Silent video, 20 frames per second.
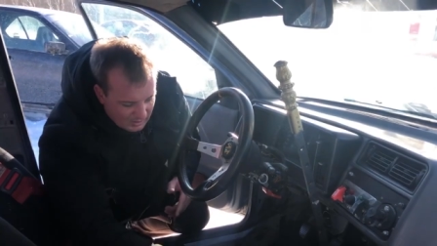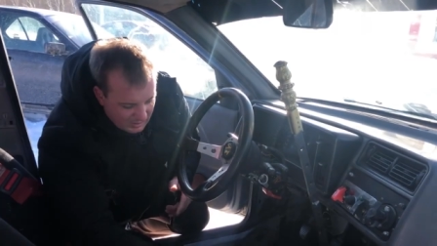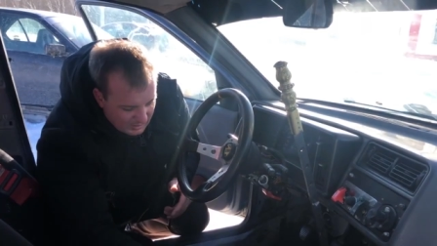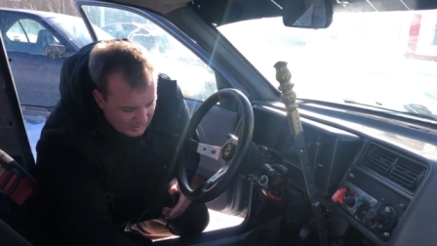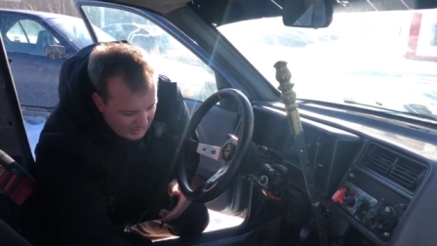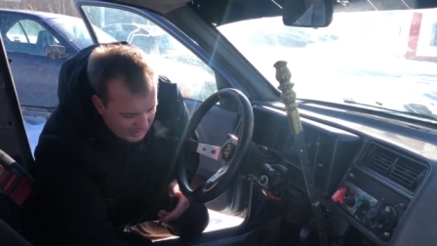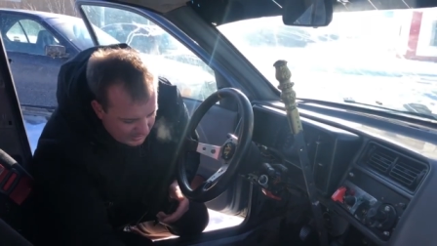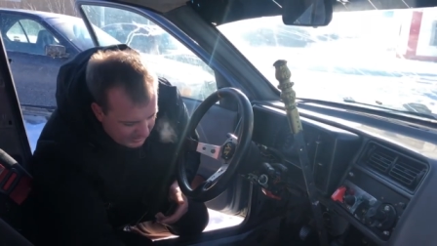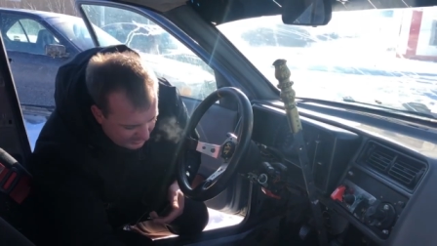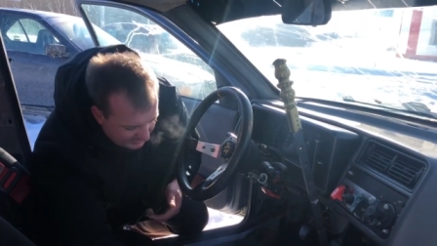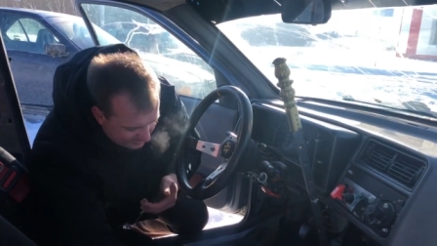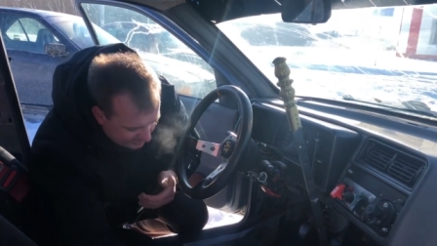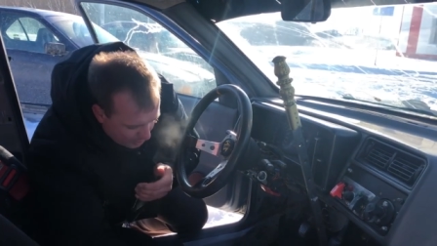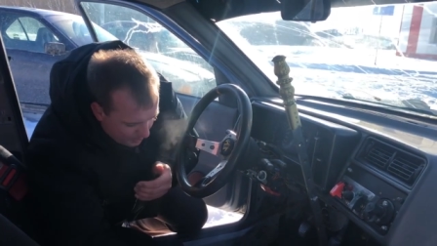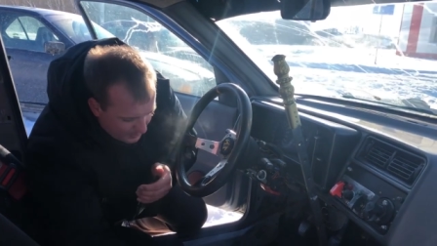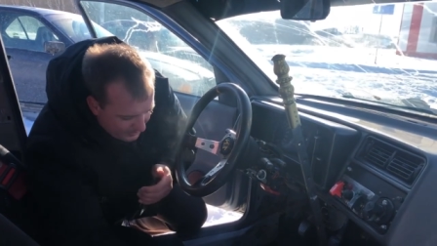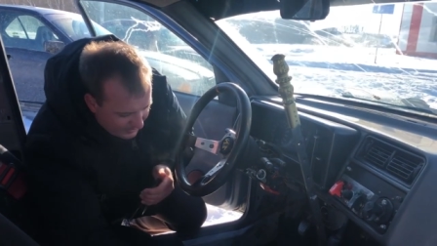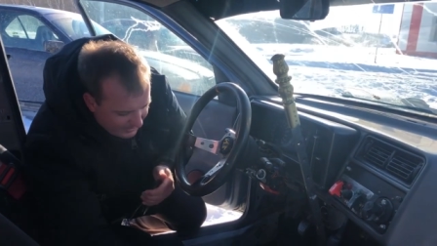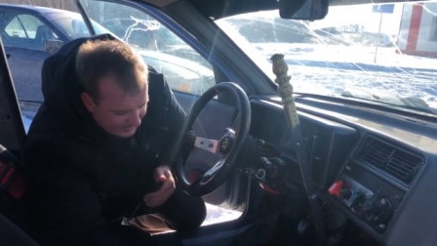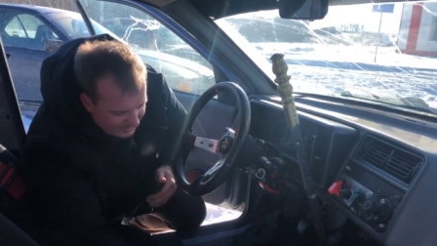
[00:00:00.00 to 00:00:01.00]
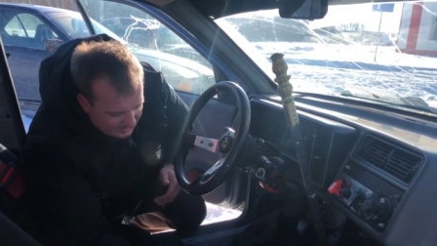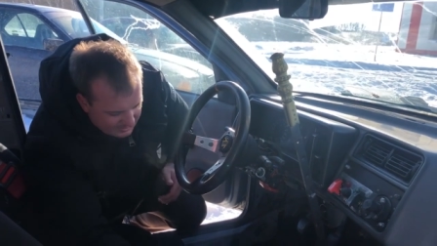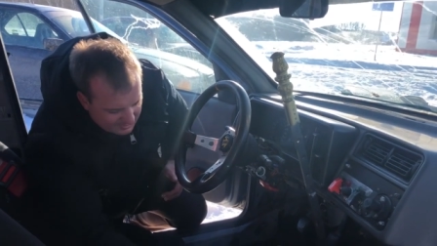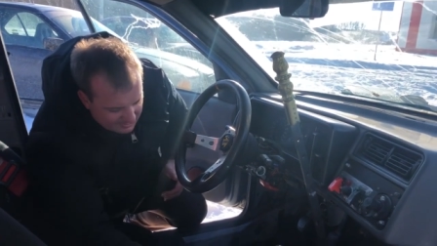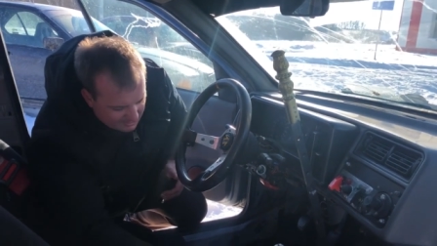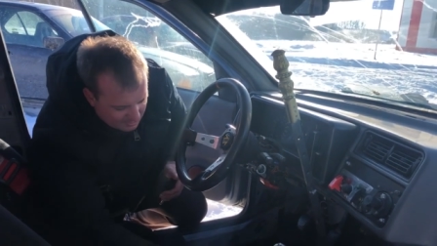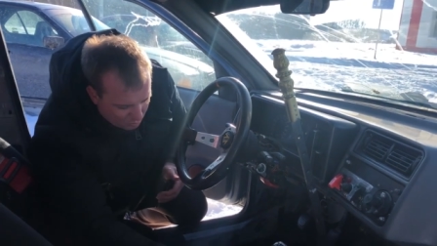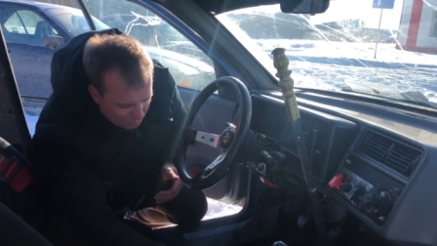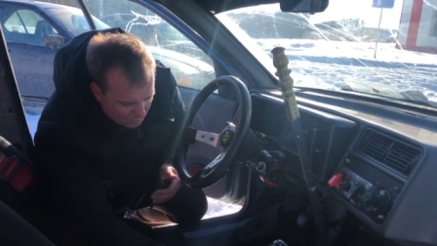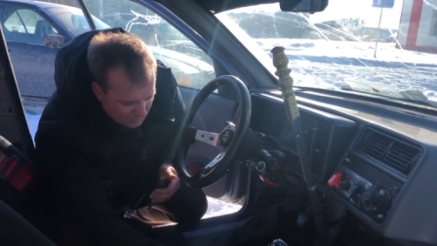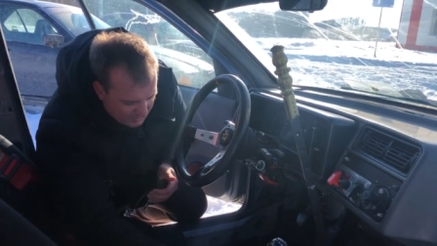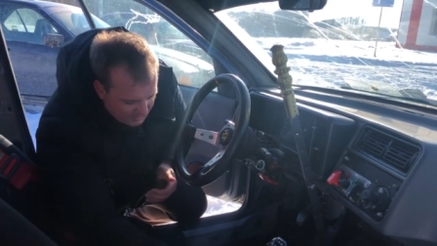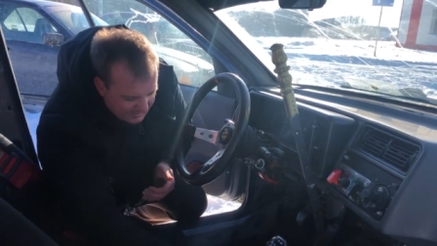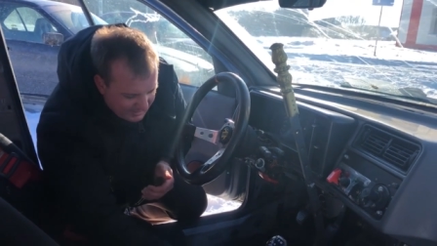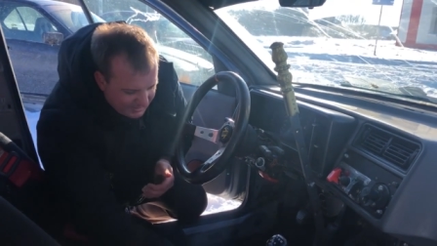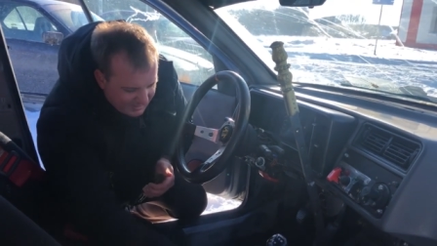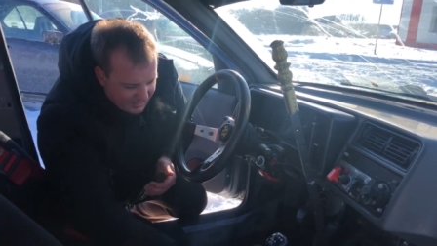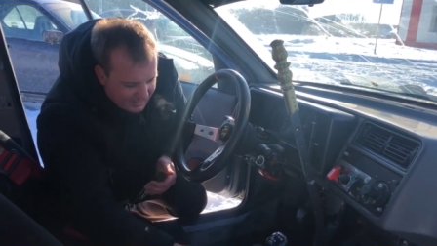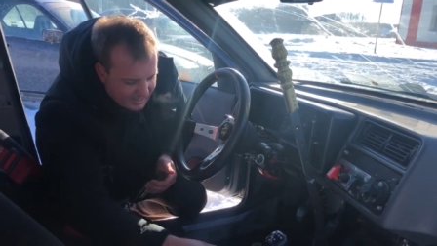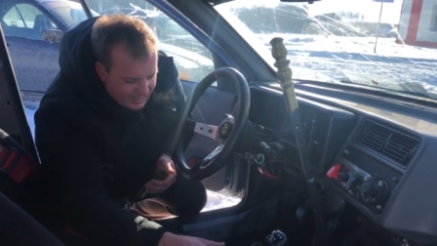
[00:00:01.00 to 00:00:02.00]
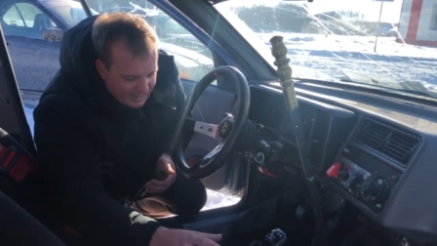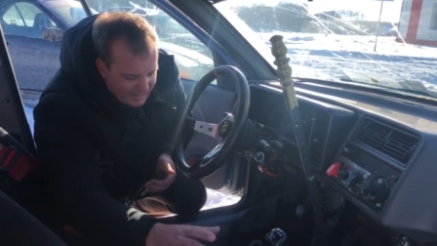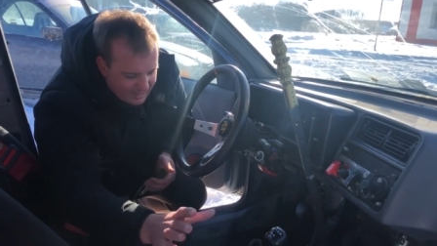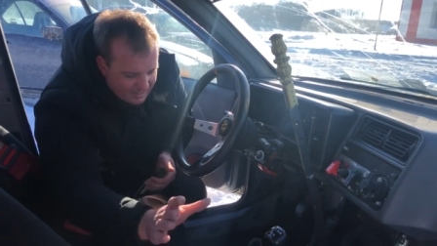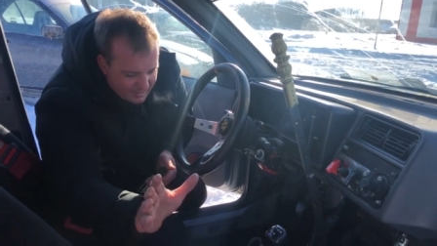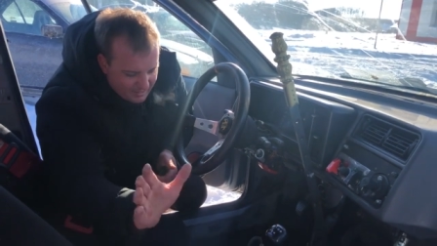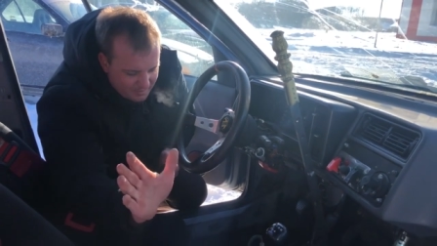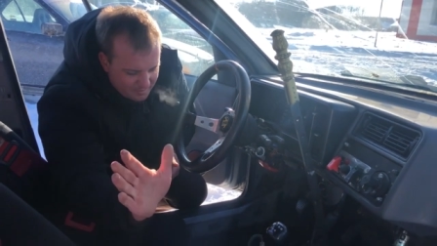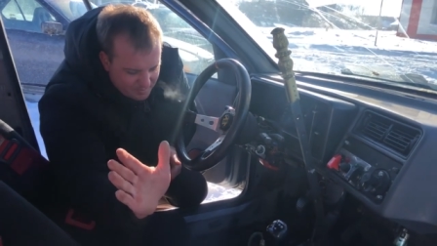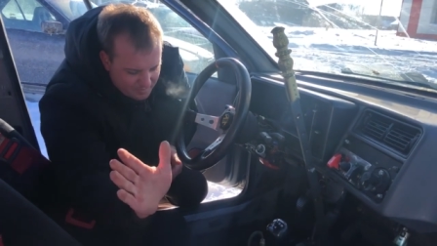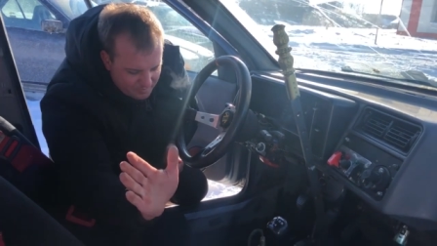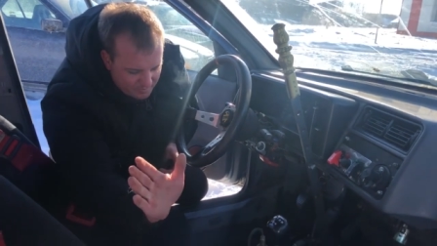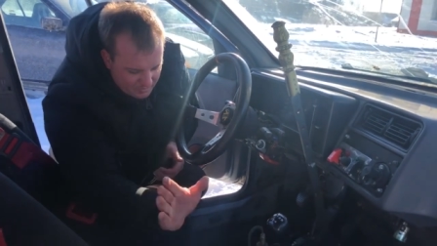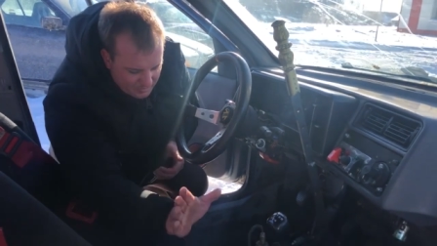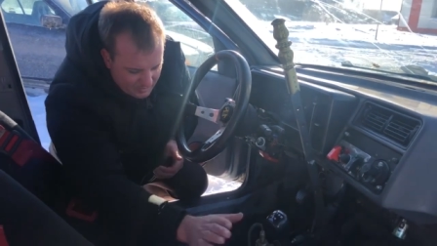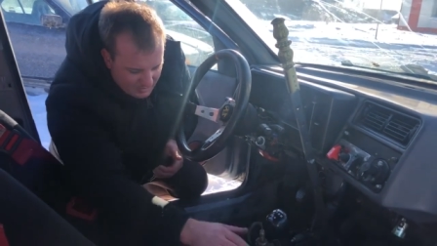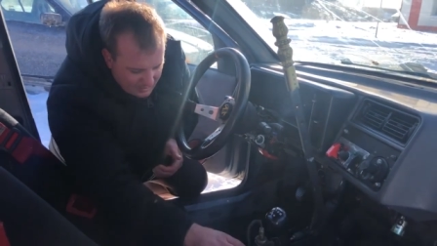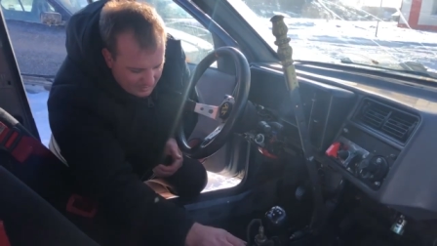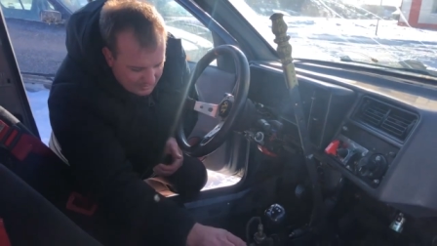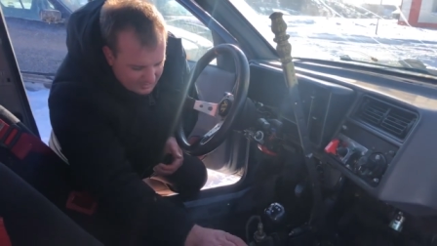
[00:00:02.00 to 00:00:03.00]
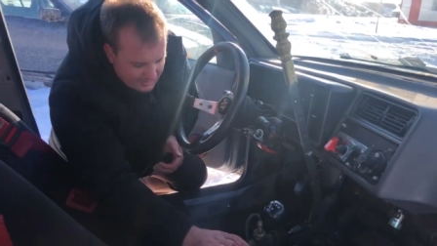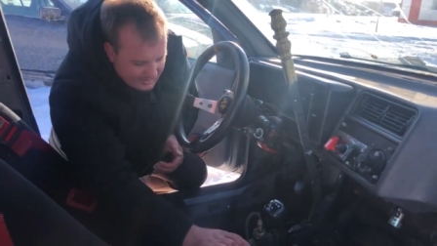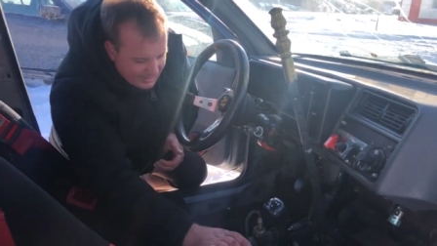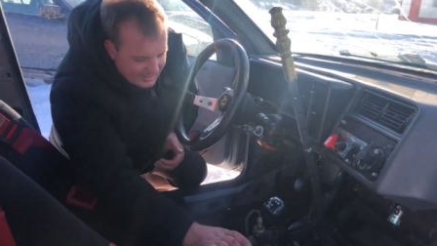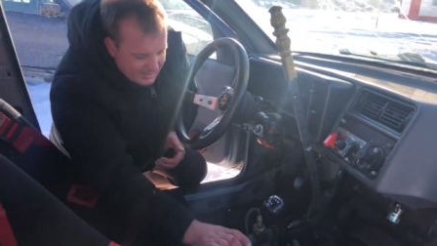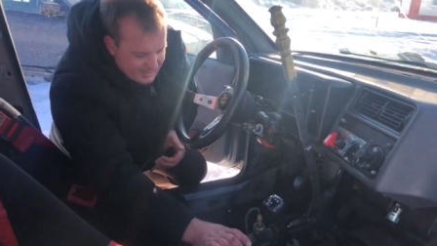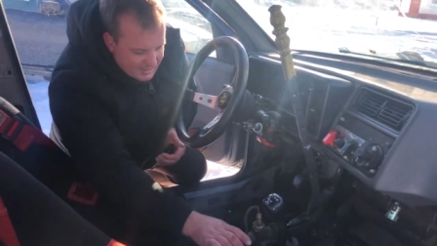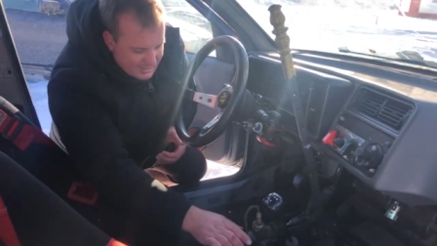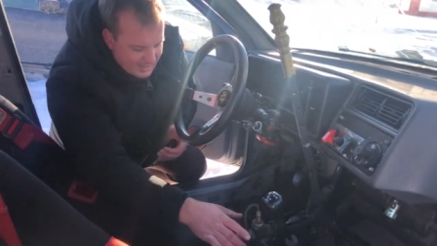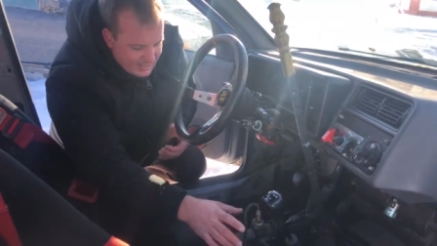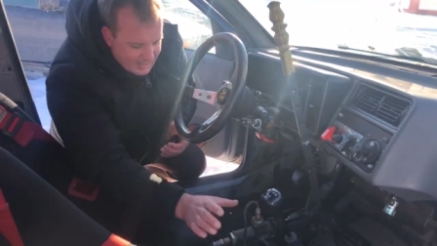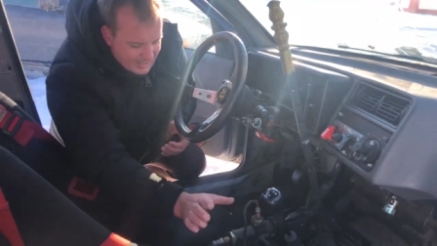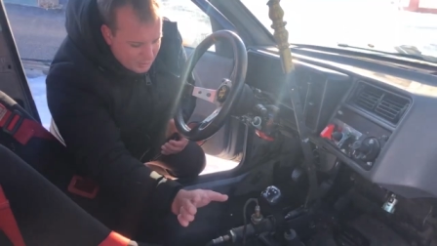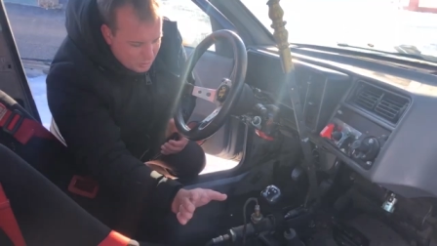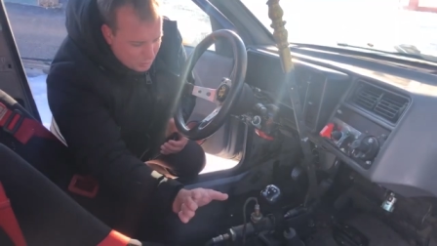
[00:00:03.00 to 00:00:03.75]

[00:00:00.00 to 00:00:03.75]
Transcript: Э, собрана эта конструкция на цилиндре от